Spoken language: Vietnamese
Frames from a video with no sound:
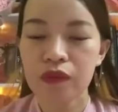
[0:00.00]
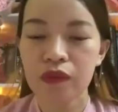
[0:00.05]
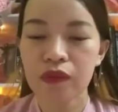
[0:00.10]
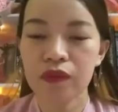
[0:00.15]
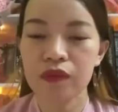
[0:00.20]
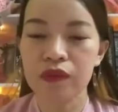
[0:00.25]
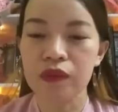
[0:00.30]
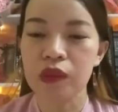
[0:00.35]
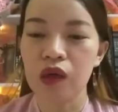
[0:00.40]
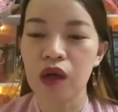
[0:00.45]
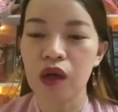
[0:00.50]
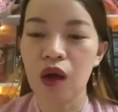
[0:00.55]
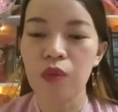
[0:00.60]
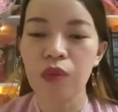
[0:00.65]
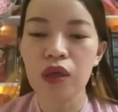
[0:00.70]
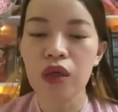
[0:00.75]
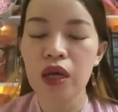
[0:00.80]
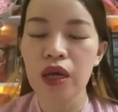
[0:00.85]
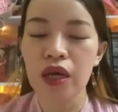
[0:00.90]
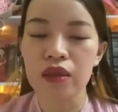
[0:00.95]
ừ, không
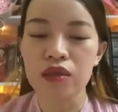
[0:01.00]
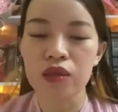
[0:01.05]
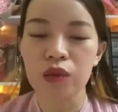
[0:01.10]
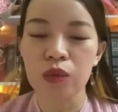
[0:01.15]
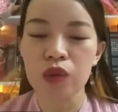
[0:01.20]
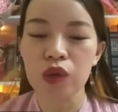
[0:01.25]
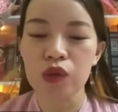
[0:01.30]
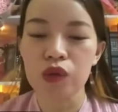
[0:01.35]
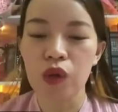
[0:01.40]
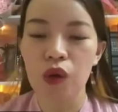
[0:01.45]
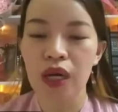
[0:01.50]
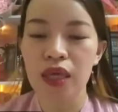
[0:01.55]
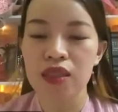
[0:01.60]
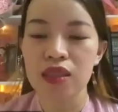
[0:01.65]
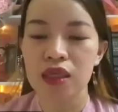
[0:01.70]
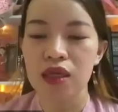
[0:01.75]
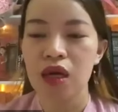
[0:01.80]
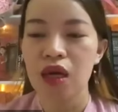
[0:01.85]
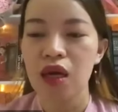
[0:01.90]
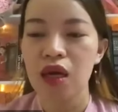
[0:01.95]
có hề trúng sổ số, các anh
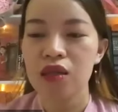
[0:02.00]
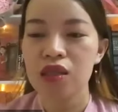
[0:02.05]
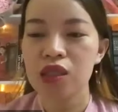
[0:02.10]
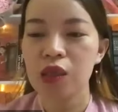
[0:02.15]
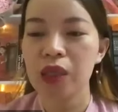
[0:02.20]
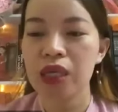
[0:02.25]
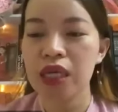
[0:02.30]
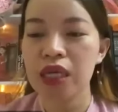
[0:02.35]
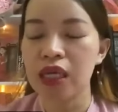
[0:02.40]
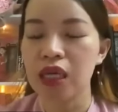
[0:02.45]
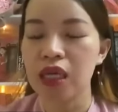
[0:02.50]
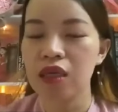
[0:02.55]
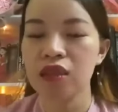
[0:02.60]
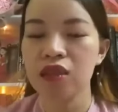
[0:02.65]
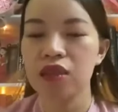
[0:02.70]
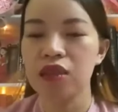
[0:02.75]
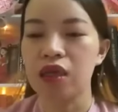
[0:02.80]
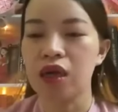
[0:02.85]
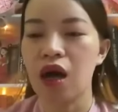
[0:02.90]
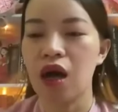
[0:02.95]
chị trong khi là cái
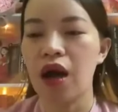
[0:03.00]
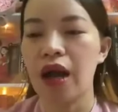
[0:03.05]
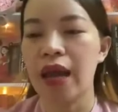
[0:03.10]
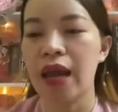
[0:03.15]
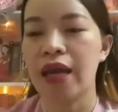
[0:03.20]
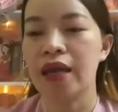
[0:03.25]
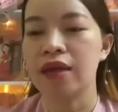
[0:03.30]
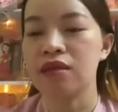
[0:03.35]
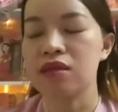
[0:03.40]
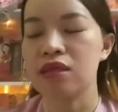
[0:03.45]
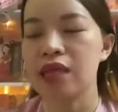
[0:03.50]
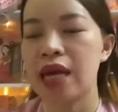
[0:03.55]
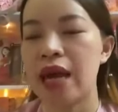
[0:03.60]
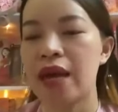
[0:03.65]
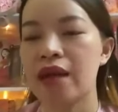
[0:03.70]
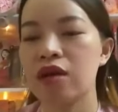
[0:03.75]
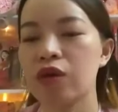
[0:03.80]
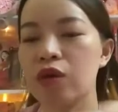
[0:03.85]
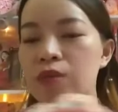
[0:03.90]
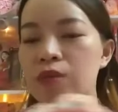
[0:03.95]
người họ hàng xa
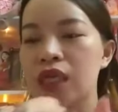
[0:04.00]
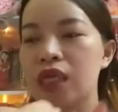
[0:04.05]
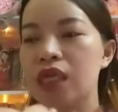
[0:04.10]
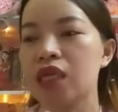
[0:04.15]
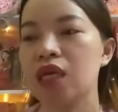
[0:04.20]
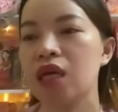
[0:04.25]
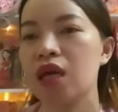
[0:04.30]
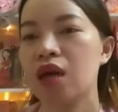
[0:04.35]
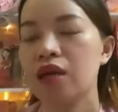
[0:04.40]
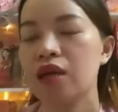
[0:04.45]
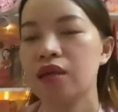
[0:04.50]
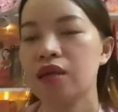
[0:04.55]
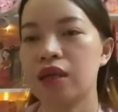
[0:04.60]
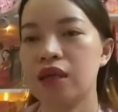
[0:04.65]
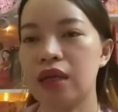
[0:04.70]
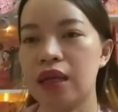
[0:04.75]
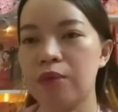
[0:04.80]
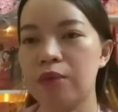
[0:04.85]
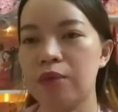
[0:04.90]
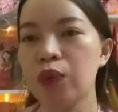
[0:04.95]
đó của mình ấy
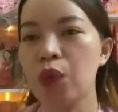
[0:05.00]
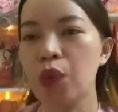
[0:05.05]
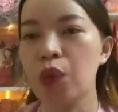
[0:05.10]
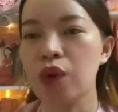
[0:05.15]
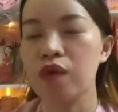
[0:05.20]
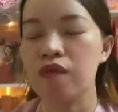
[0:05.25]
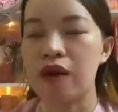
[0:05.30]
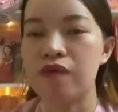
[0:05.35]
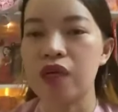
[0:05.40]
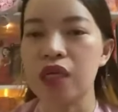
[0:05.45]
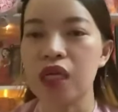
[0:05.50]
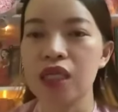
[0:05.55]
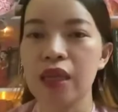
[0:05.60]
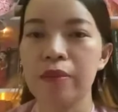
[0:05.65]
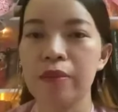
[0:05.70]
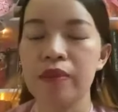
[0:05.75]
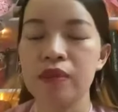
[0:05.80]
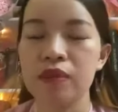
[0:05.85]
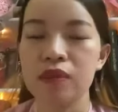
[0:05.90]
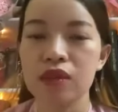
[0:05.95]
thì là mua và với cái
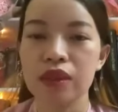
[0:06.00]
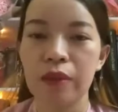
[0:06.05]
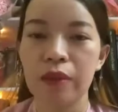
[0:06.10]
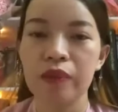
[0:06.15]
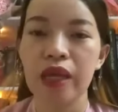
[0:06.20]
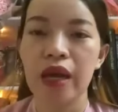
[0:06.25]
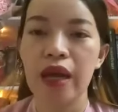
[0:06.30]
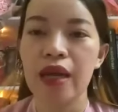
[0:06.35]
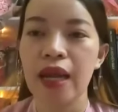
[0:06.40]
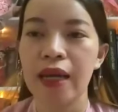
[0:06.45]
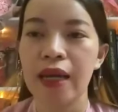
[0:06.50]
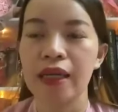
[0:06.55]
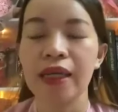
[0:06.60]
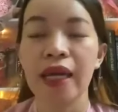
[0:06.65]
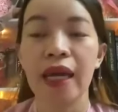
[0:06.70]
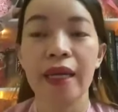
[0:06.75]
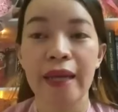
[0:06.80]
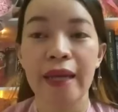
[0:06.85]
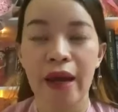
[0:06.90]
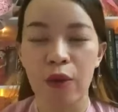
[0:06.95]
tâm tâm thế là
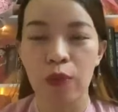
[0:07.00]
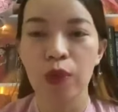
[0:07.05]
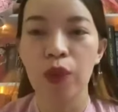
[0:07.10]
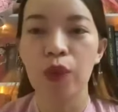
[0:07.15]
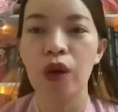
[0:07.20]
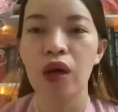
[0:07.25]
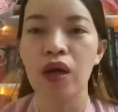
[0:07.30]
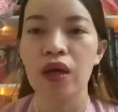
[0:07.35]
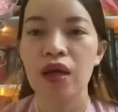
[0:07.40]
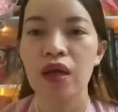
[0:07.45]
ngày nào cũng mua